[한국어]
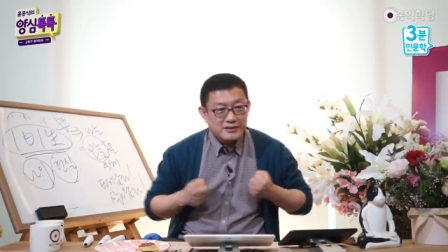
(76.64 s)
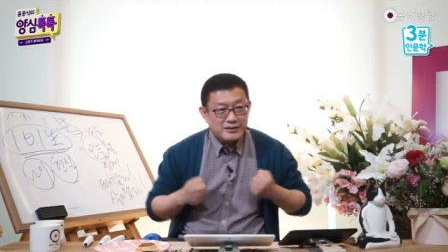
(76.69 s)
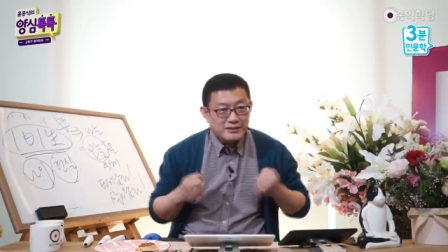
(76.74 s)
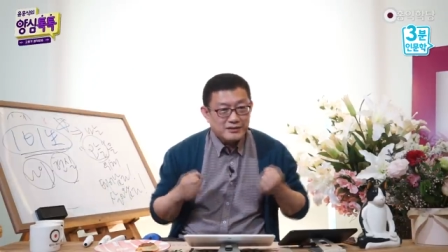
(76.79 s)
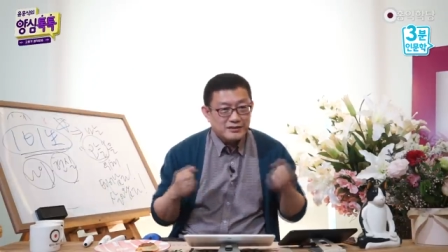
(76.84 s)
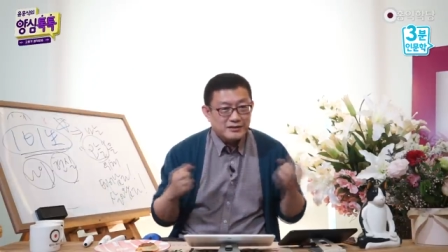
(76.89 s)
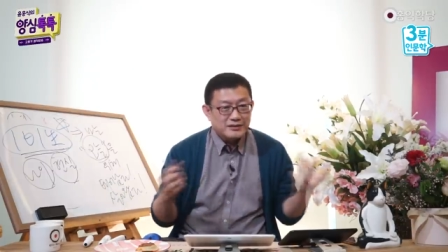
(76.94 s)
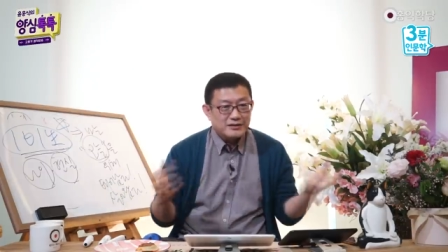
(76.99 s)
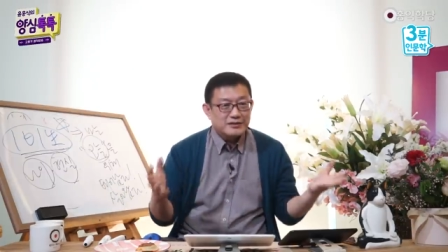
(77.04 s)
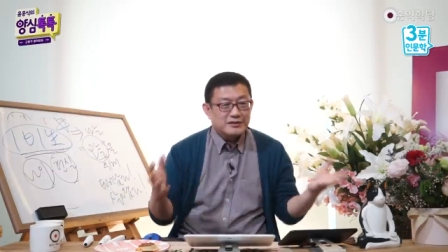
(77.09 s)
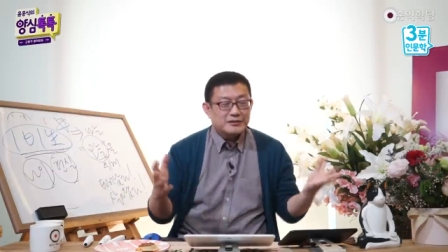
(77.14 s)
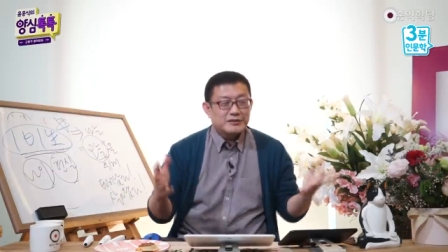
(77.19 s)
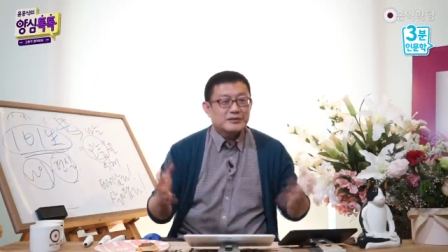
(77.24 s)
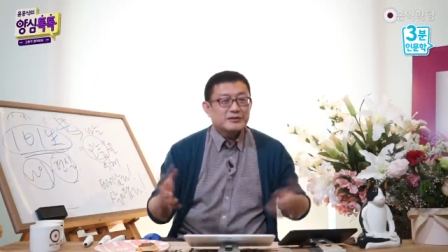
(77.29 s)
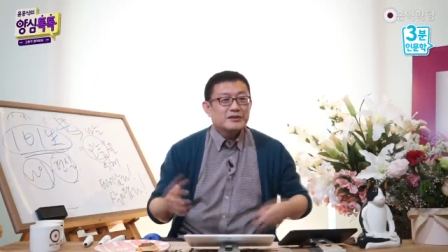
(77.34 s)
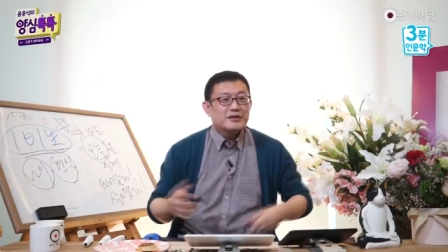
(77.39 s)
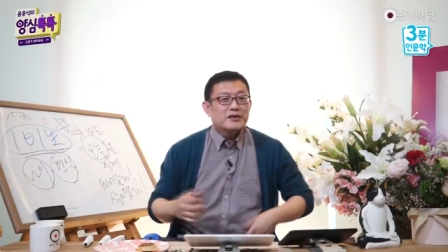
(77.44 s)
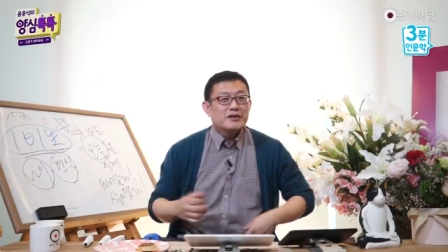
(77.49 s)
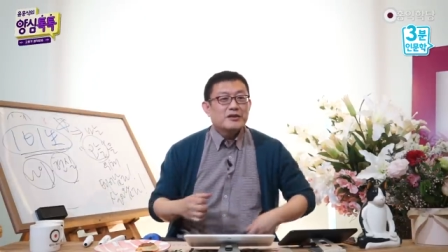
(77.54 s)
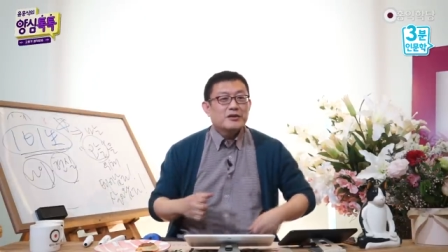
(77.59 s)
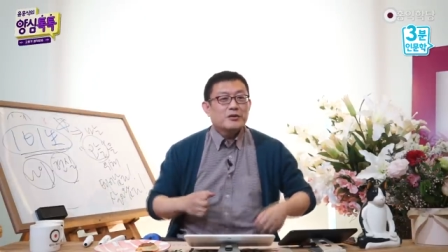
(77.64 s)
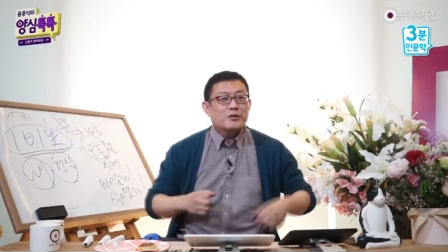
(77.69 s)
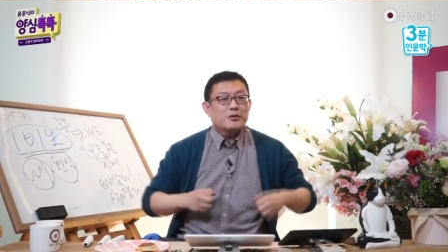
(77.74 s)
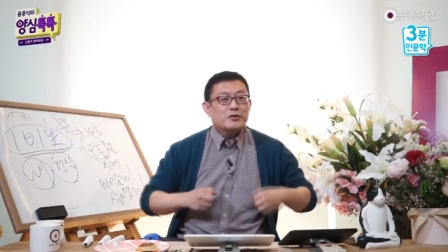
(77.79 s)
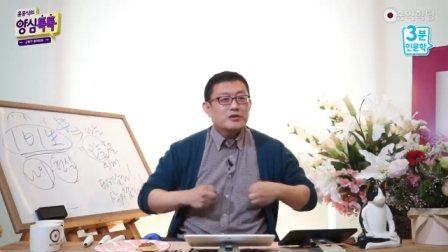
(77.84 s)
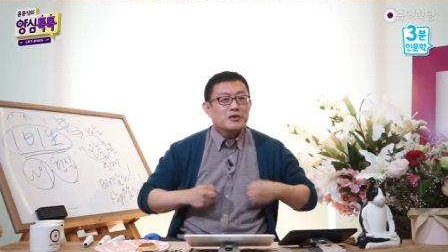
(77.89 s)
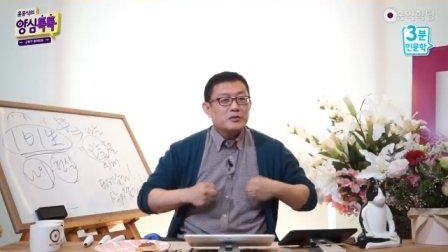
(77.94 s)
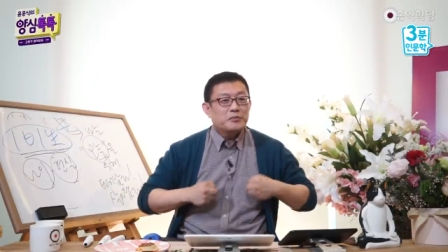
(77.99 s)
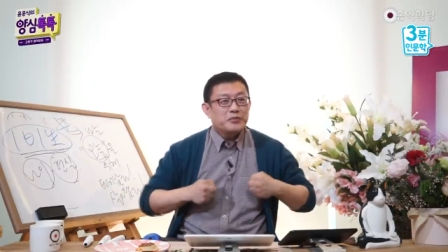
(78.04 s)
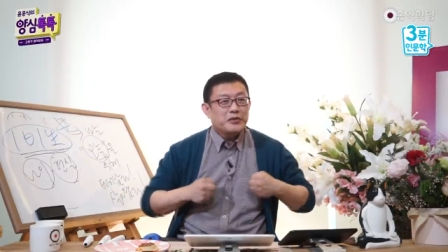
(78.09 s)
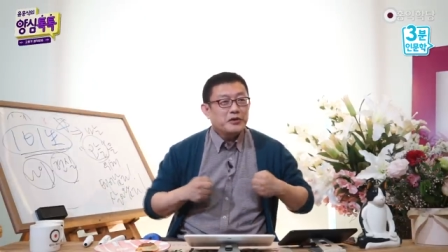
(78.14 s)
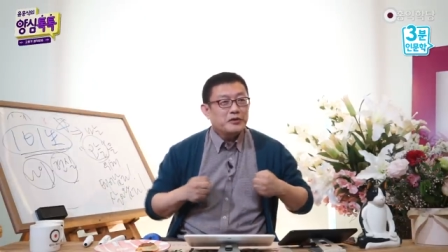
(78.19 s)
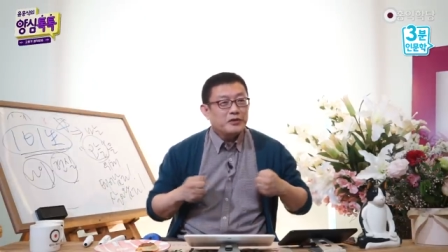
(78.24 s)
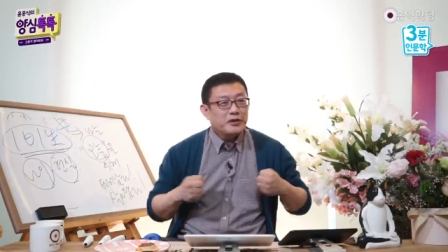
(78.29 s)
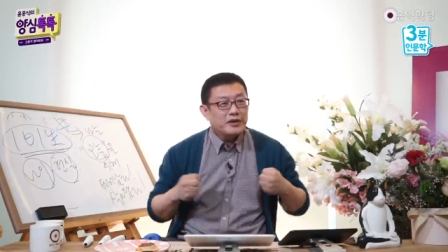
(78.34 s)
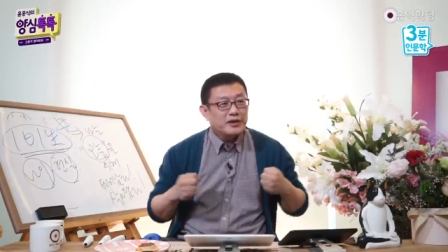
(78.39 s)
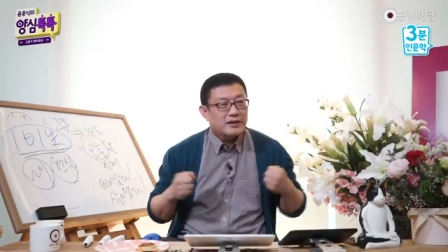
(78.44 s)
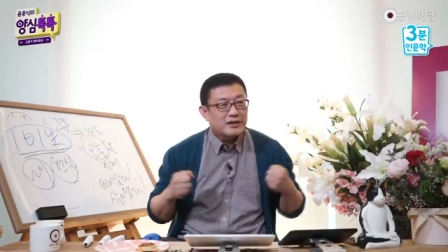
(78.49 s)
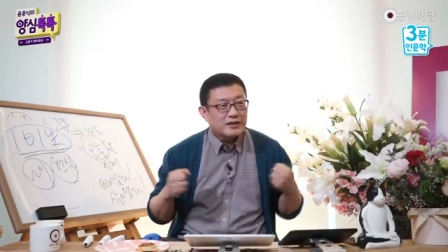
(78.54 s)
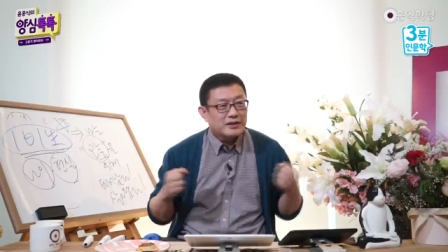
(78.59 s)
그 꽃을
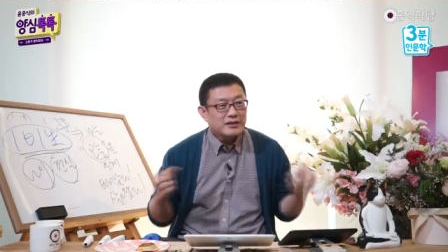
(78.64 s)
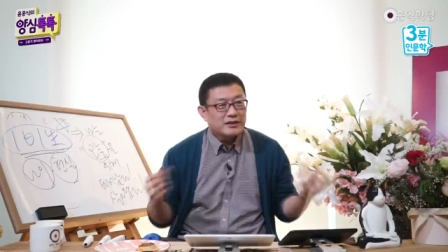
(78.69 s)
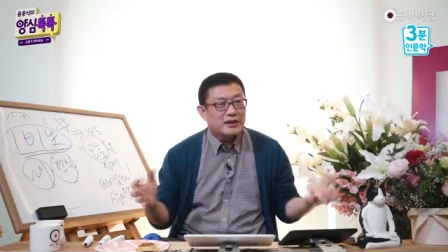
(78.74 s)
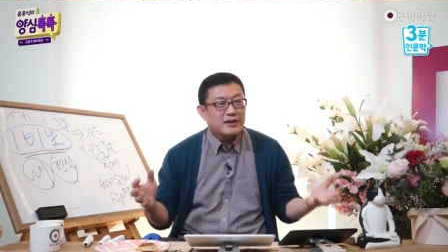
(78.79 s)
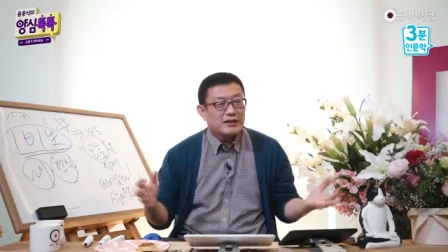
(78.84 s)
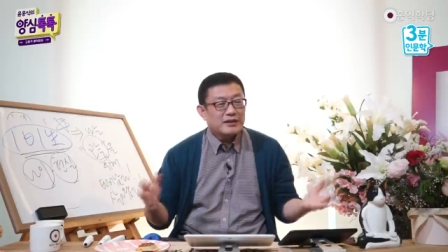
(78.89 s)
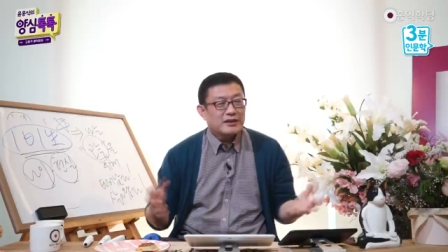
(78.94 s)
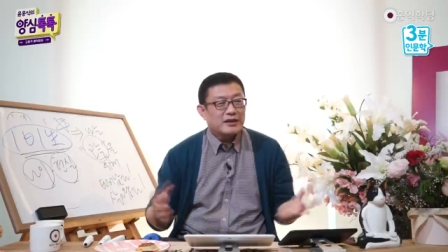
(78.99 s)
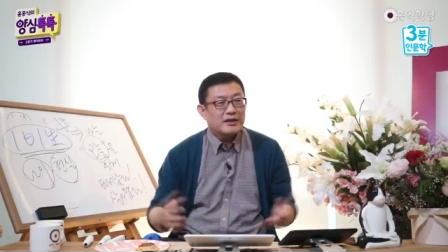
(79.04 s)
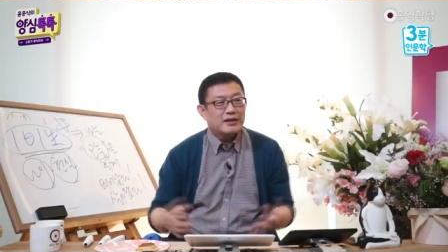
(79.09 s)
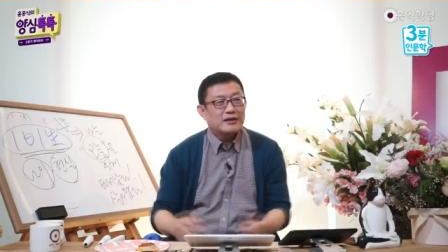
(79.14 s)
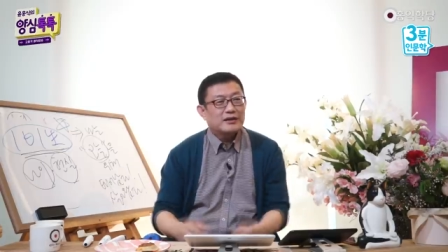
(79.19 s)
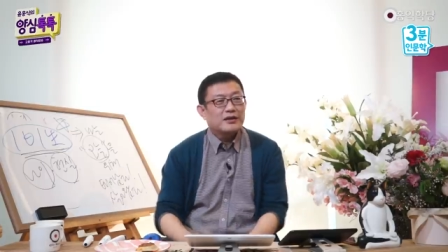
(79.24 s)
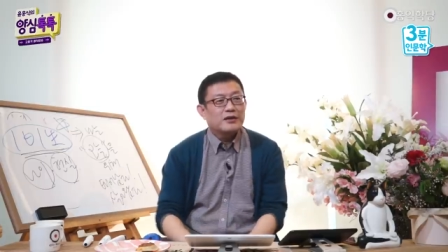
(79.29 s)
피워야 할 그날이다